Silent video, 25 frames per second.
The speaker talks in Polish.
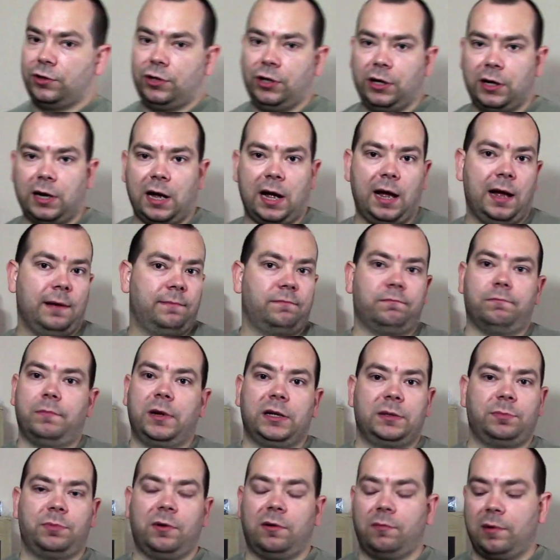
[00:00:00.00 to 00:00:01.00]
ciche,
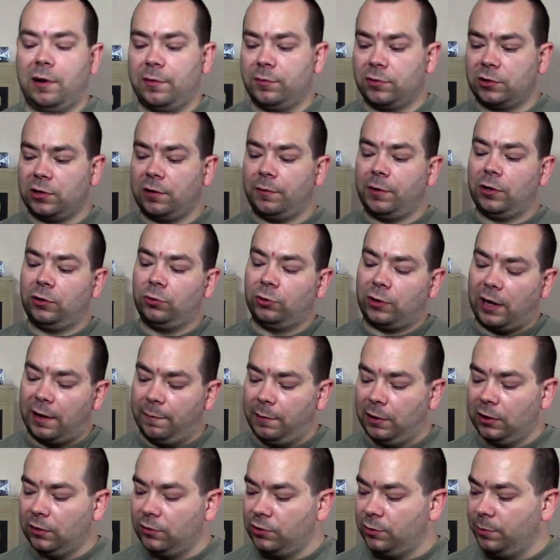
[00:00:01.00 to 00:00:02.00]
bez problemu sobie
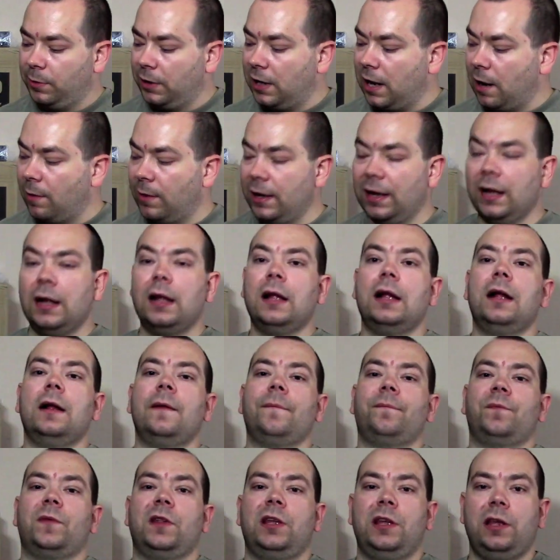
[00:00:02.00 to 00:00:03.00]
tutaj będą śmigały.
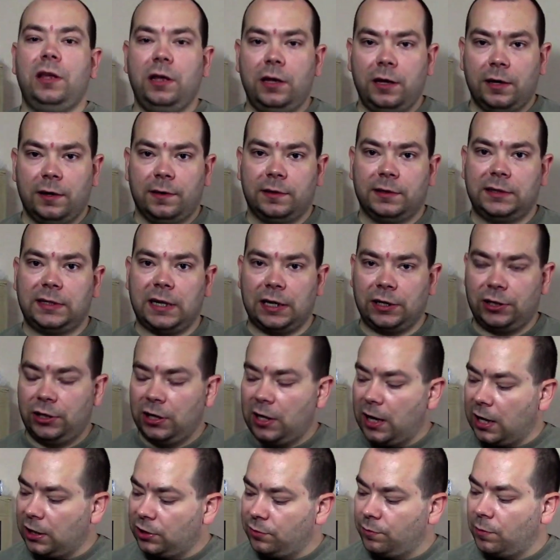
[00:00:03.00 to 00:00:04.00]
I
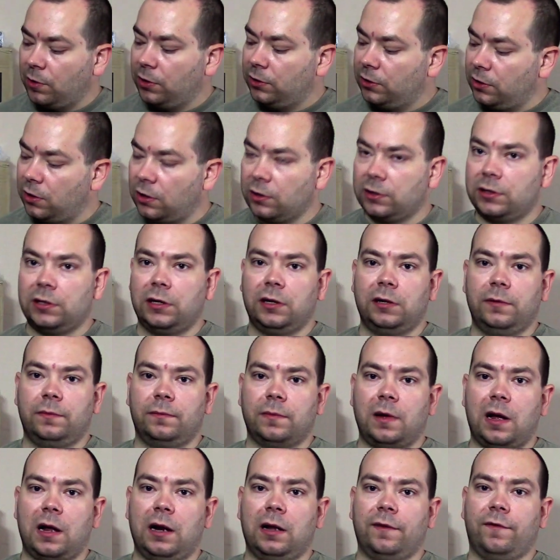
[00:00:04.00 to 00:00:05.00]
zasilacz, moi drodzy,
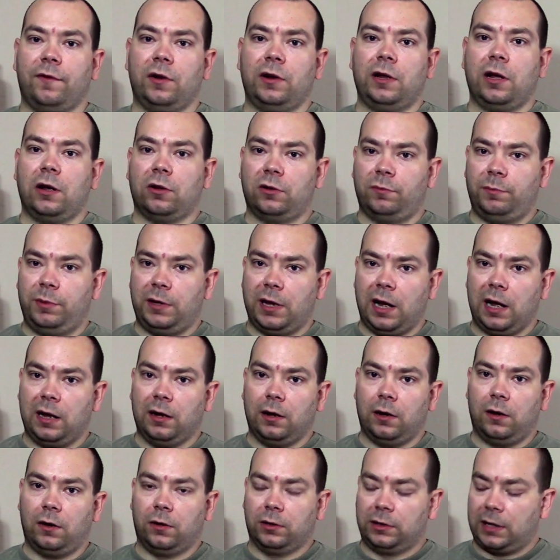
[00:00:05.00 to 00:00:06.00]
ale folia odbija,
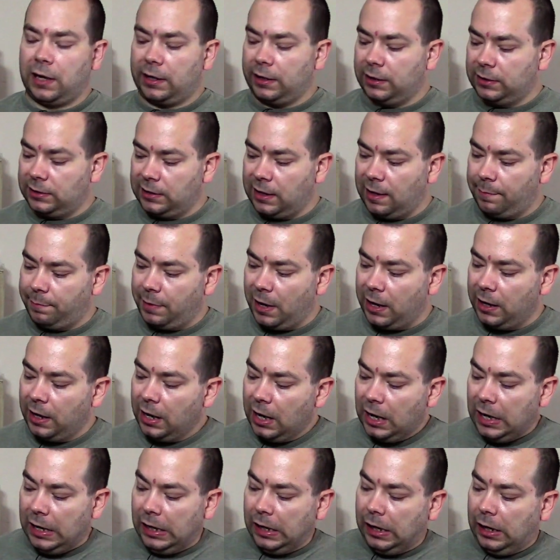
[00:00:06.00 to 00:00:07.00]
o, tak jest lepiej.
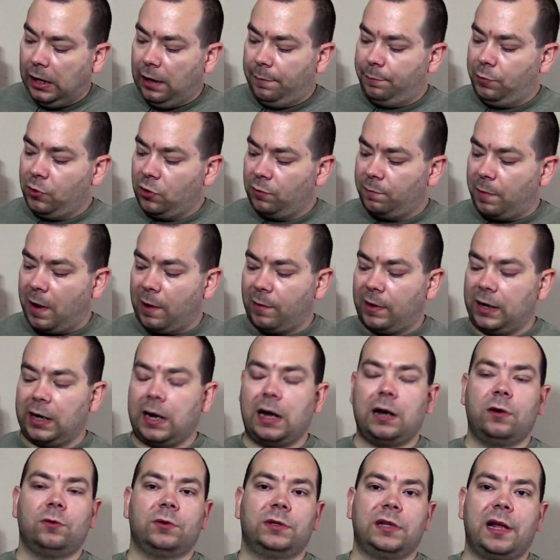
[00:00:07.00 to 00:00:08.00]
E, Pure Power
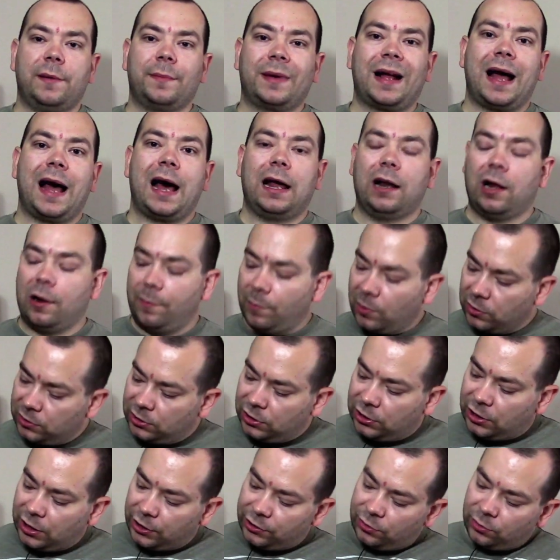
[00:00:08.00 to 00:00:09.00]
L8, ale o
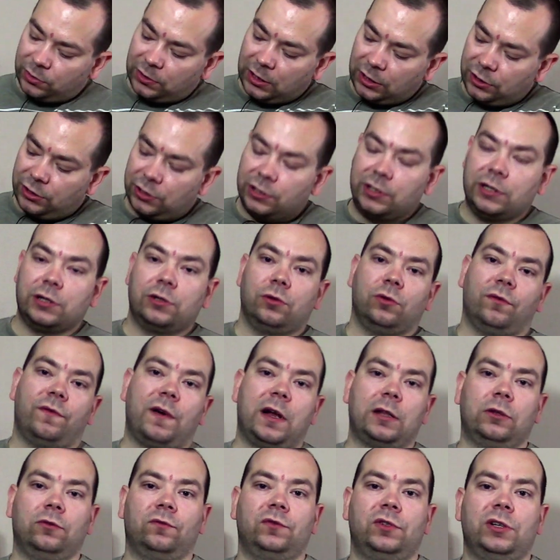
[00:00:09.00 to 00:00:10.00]
mocy 630
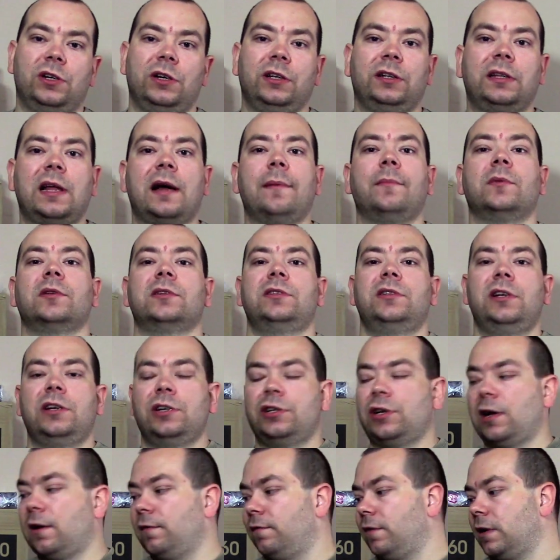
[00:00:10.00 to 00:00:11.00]
W, czyli ta
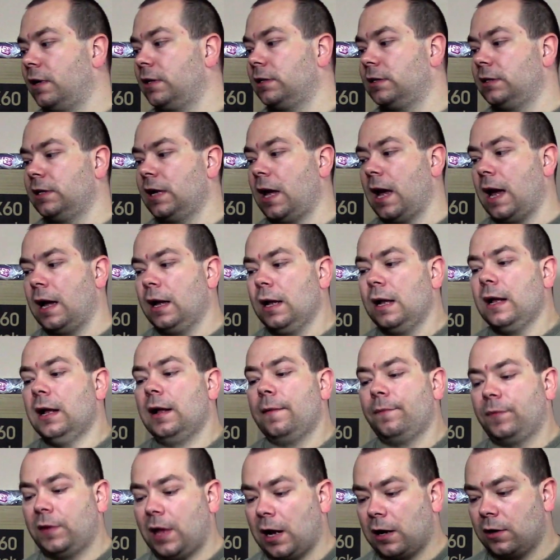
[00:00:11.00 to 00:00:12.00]
mocniejsza wersja.
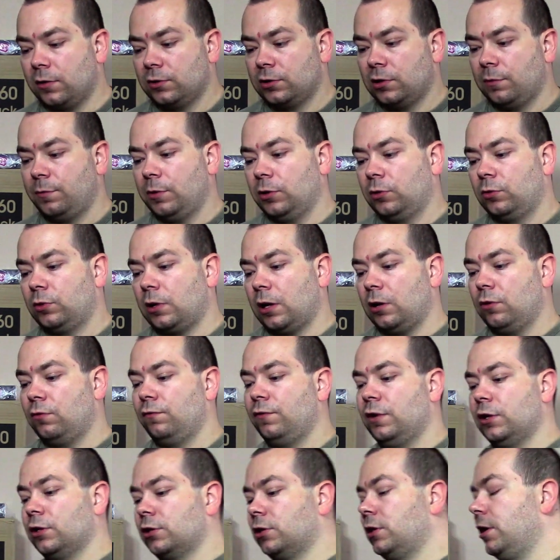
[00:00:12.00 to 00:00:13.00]
Taką sobie tutaj
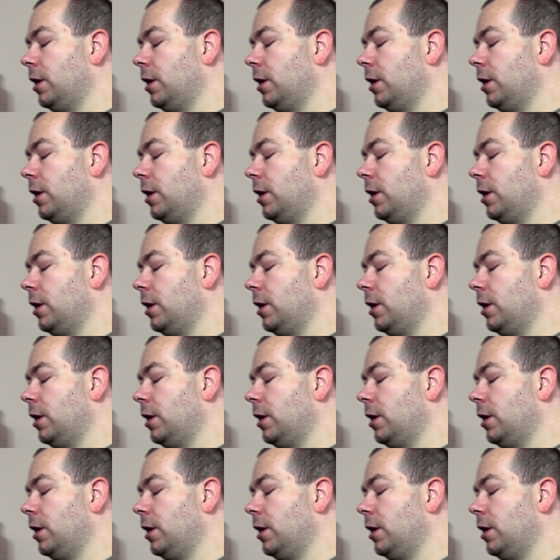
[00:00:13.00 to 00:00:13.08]
również